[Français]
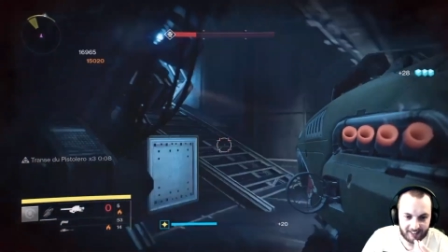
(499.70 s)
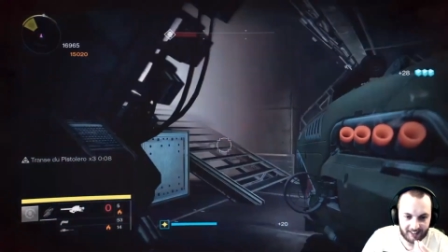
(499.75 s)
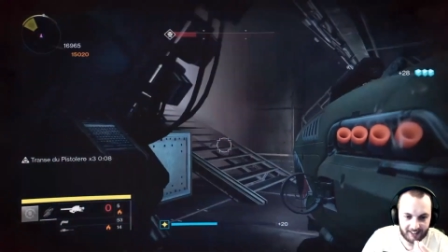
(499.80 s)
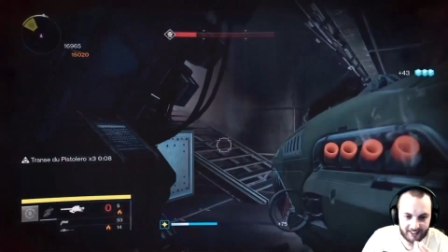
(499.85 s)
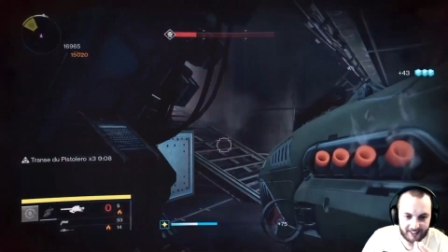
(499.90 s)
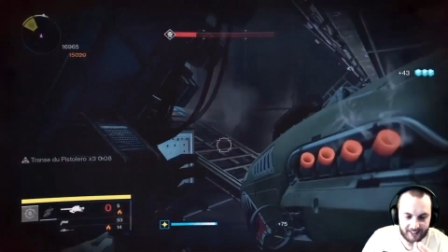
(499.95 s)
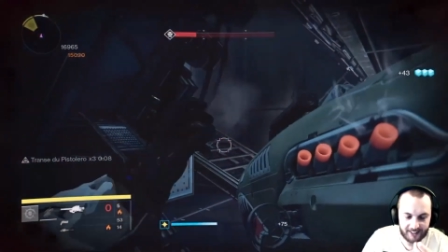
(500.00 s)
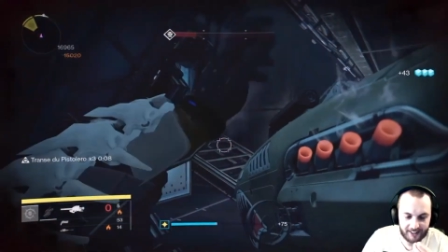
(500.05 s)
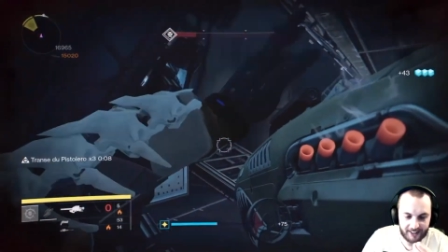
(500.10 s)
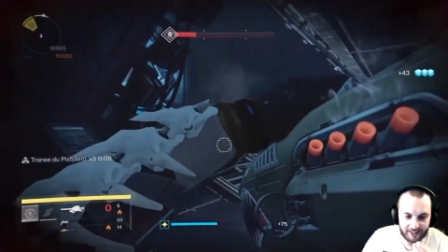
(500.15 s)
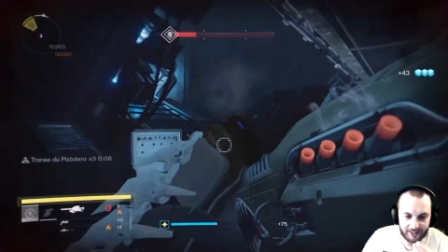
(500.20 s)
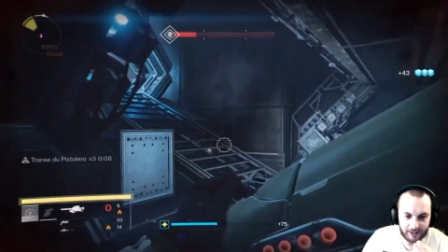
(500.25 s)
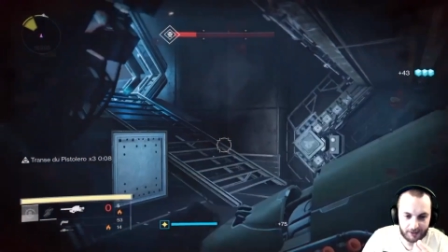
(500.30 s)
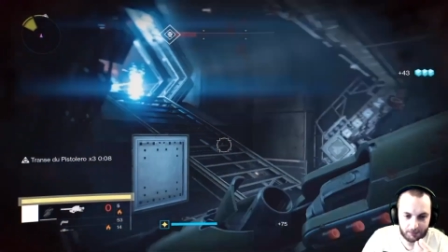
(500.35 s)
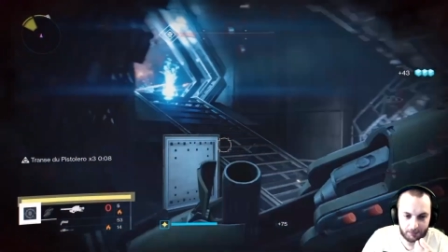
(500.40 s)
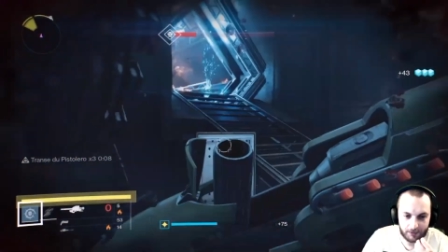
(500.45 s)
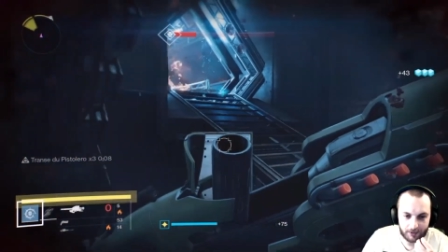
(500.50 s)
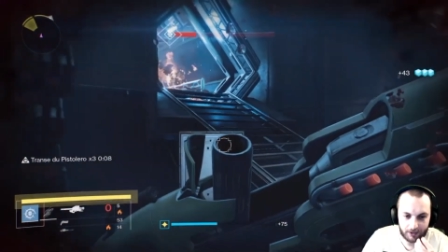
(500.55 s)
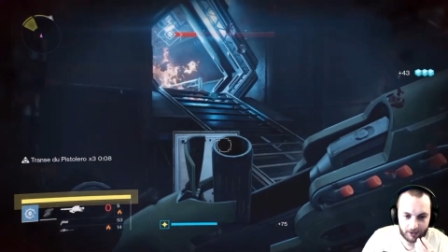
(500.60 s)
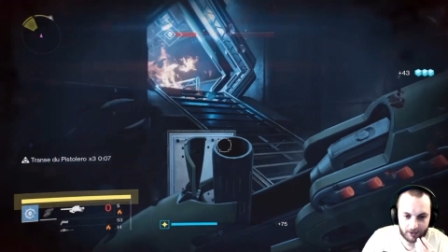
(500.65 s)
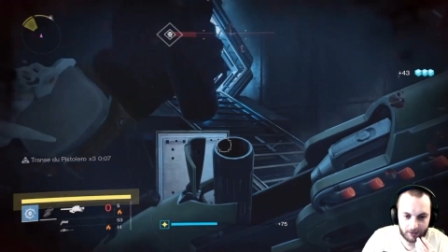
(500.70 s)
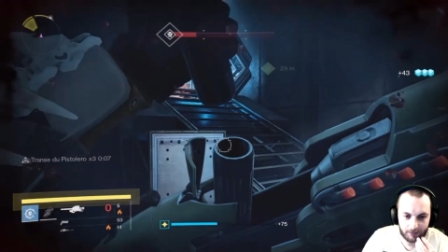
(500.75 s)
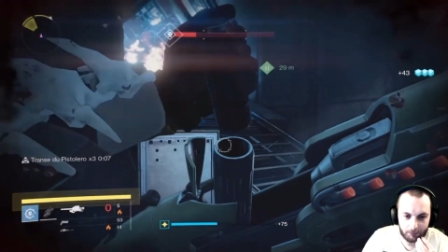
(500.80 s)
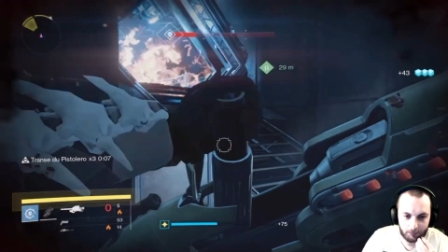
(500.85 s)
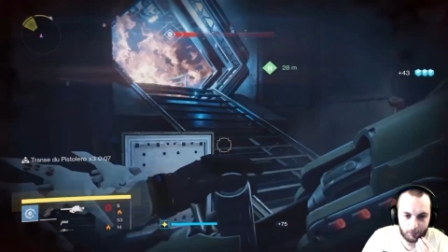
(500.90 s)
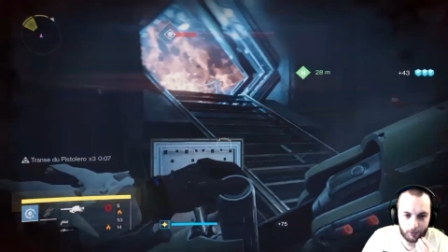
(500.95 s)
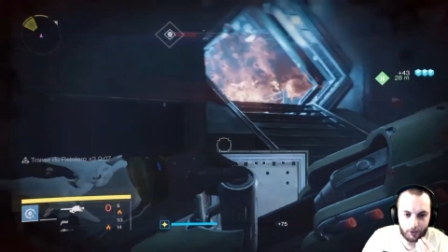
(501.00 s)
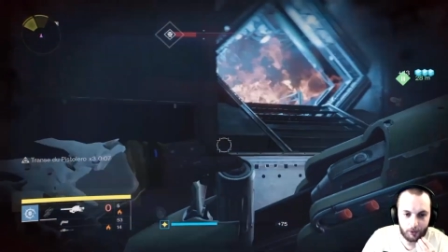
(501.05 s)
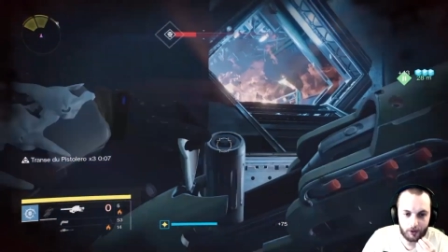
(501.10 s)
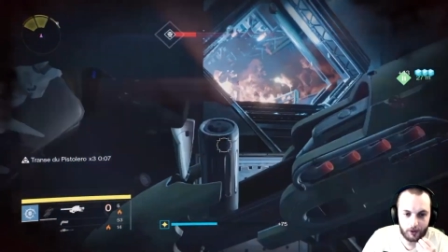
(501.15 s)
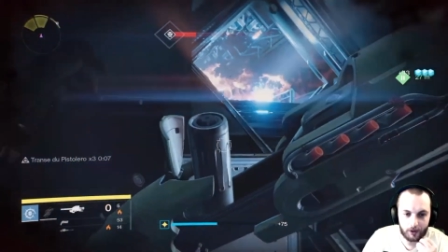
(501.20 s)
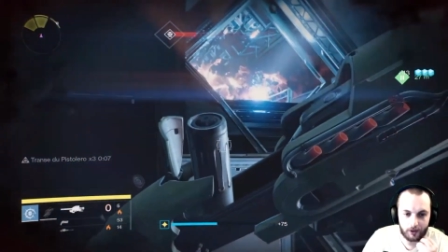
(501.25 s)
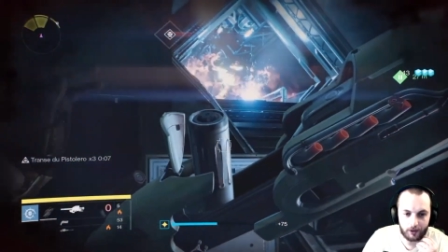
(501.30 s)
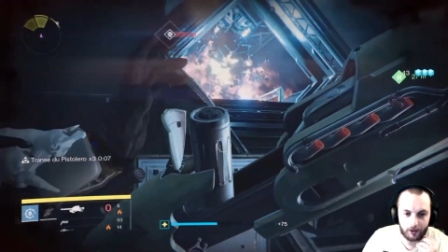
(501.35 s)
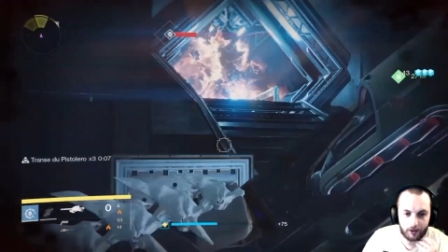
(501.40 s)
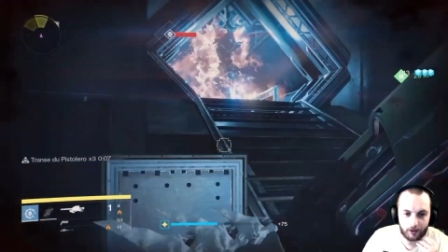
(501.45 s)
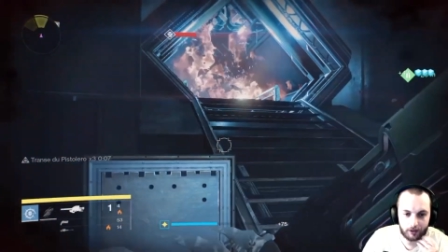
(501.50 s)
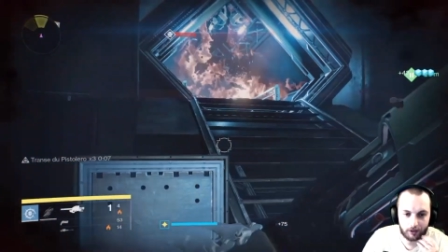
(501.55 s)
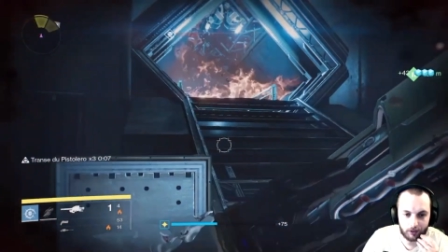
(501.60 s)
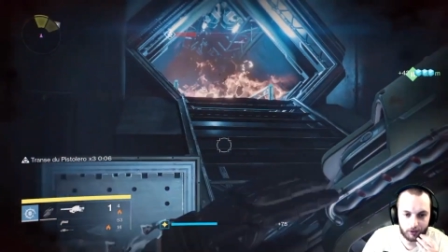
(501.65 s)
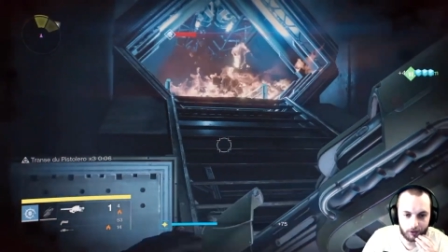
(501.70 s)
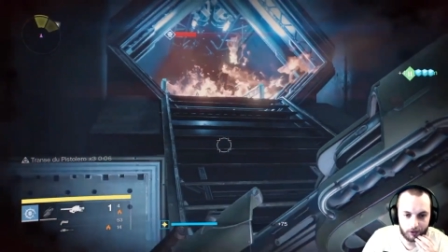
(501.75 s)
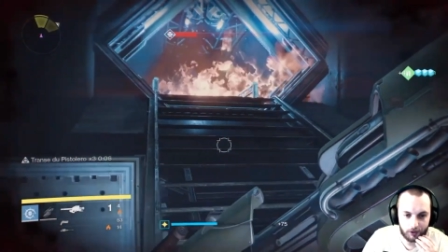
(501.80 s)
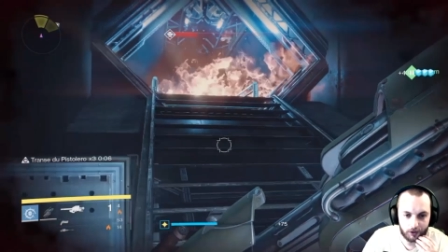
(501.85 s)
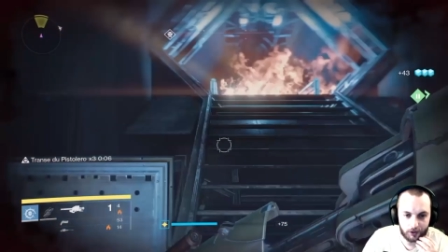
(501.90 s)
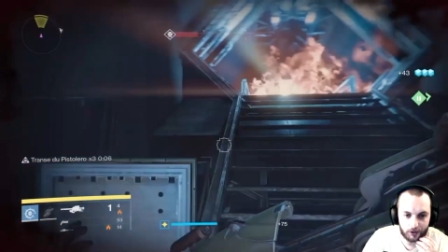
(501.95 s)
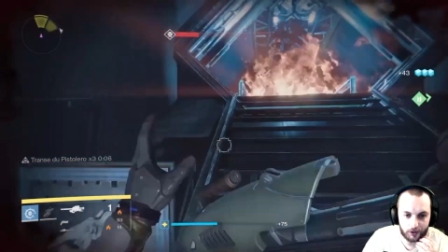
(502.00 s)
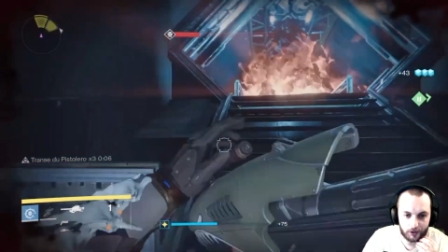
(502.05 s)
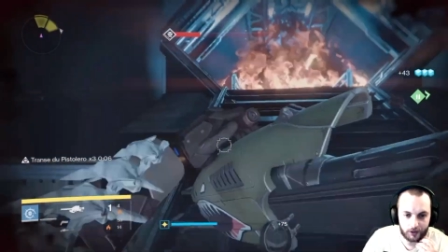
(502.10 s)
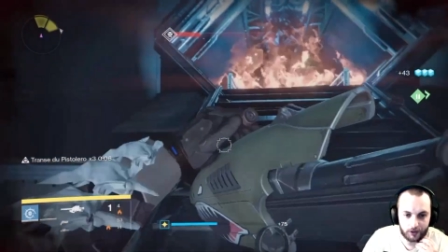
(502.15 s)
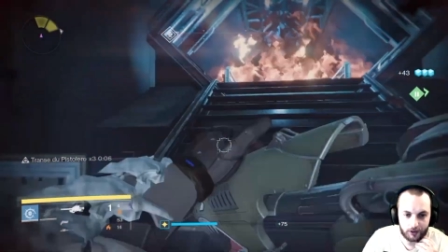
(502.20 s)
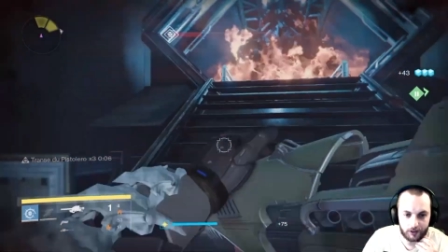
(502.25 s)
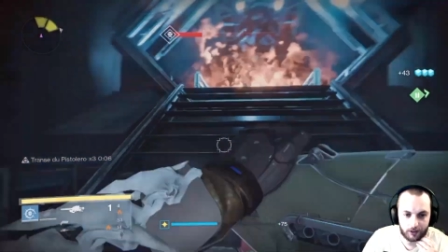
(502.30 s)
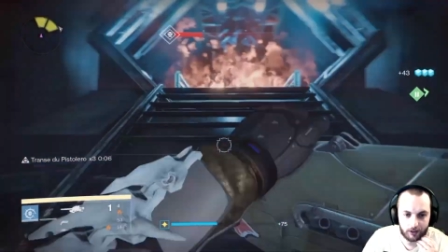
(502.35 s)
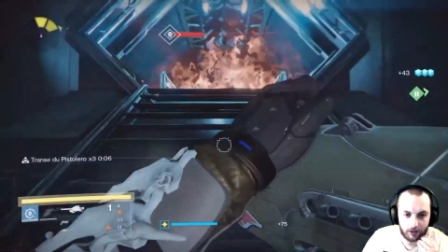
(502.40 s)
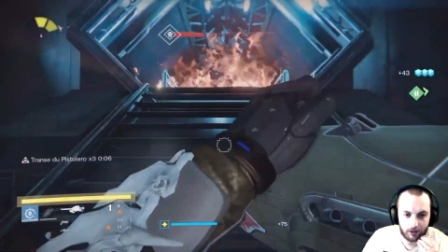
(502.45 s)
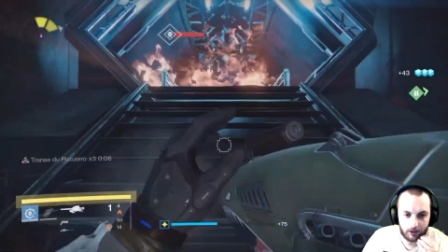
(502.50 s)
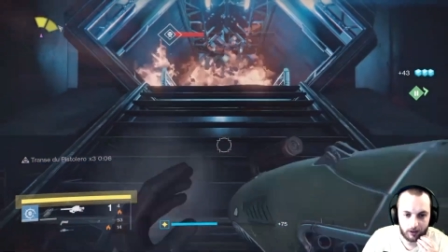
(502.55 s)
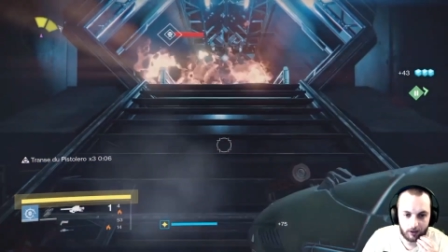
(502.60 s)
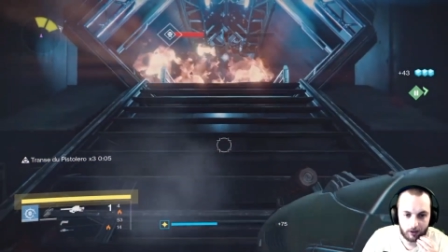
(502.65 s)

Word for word: Crac, c'est désespéré. Mais je te dis, t'inquiète.